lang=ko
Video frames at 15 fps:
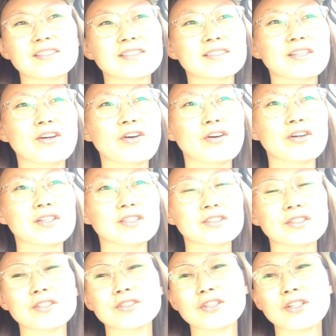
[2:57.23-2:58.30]
늘어서
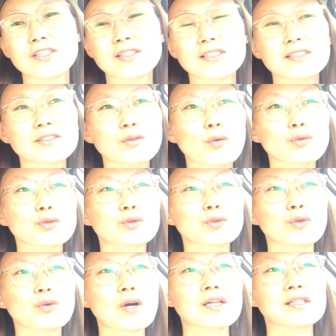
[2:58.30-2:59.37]
서져 있는
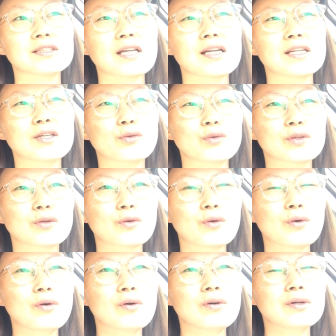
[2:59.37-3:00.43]
고속도로 안을 달리고
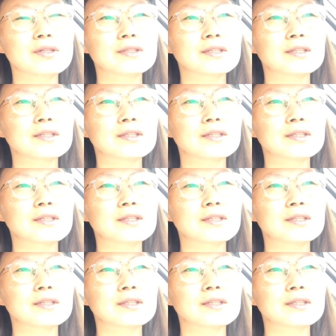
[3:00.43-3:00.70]
있고